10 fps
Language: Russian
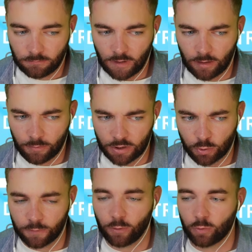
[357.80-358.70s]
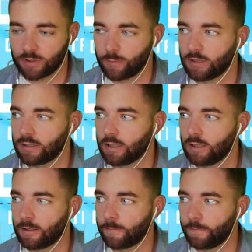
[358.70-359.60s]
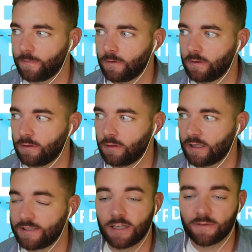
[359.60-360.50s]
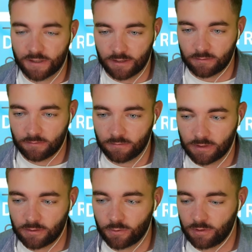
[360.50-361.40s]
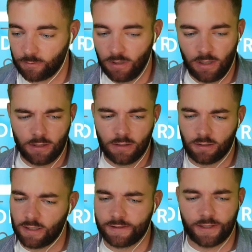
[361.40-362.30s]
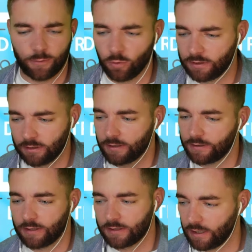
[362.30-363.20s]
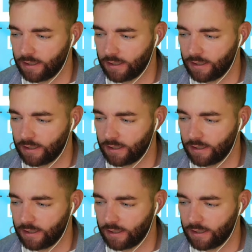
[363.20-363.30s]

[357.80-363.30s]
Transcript: большой фокус именно на, на сервисе, да, то есть там классный ремонт, классный дизайн,